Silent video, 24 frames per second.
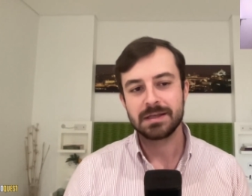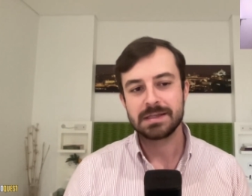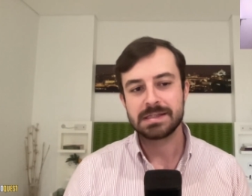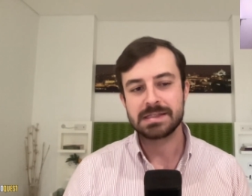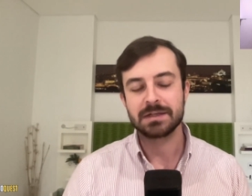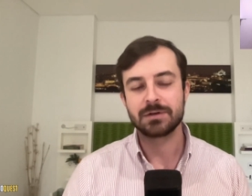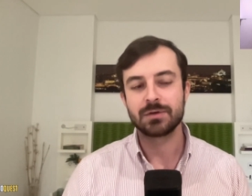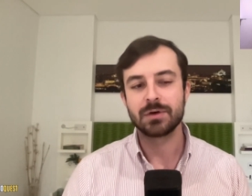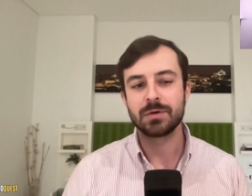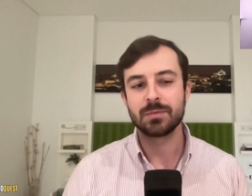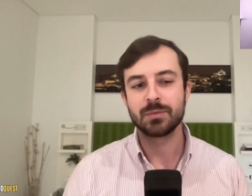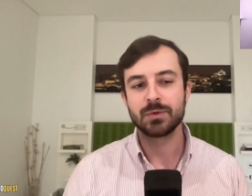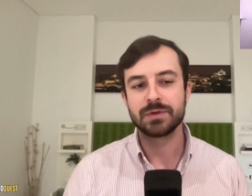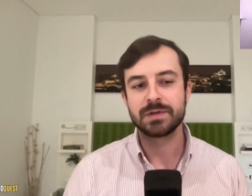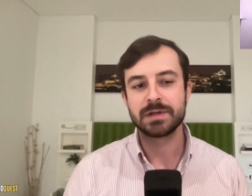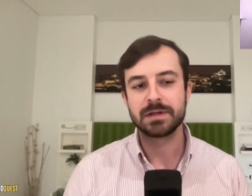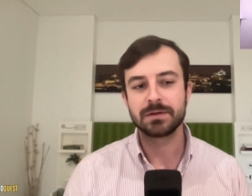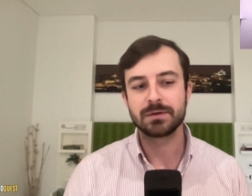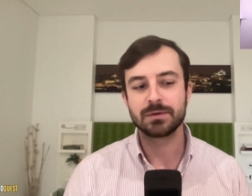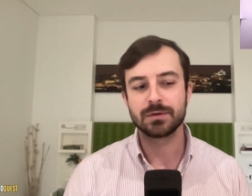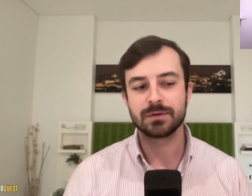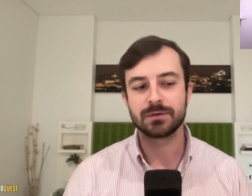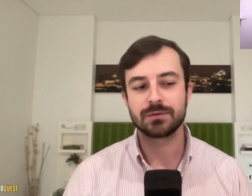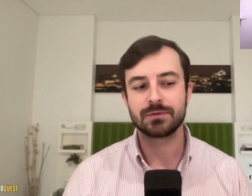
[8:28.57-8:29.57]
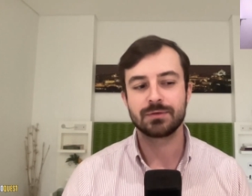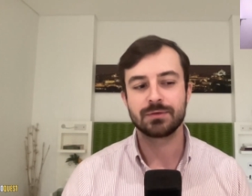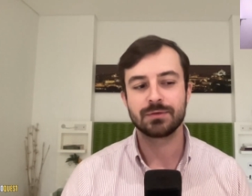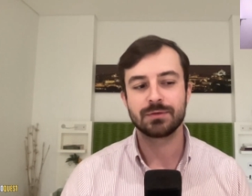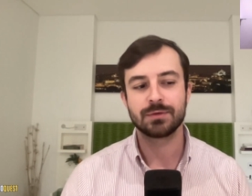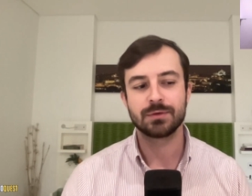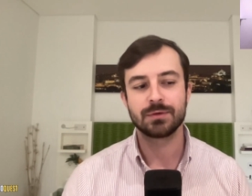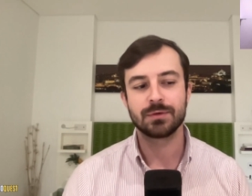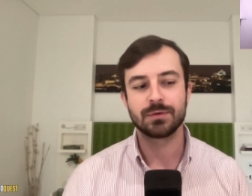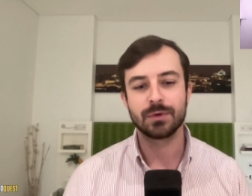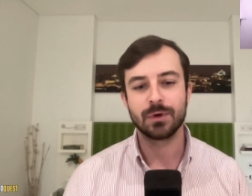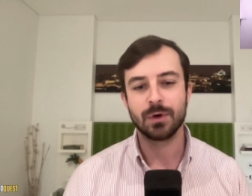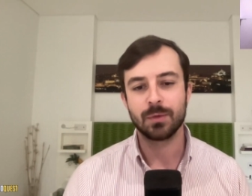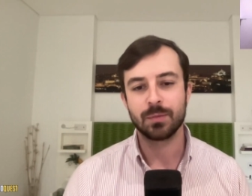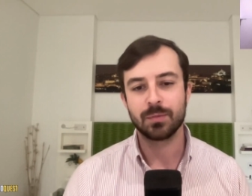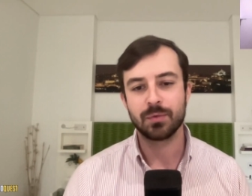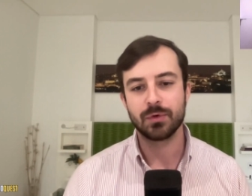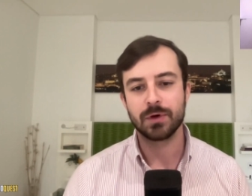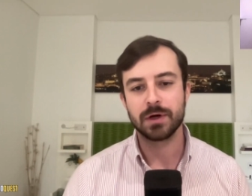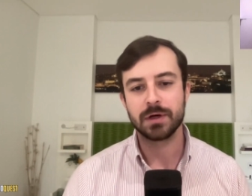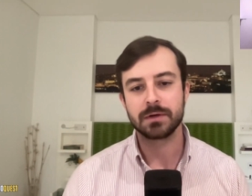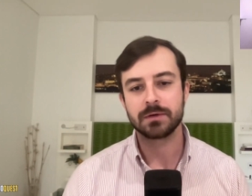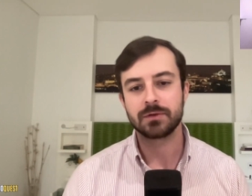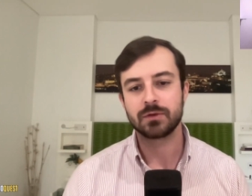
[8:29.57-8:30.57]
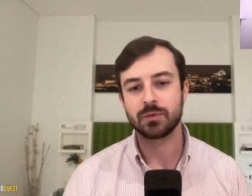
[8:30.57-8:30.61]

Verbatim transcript: C'est quoi le modèle que tu emploies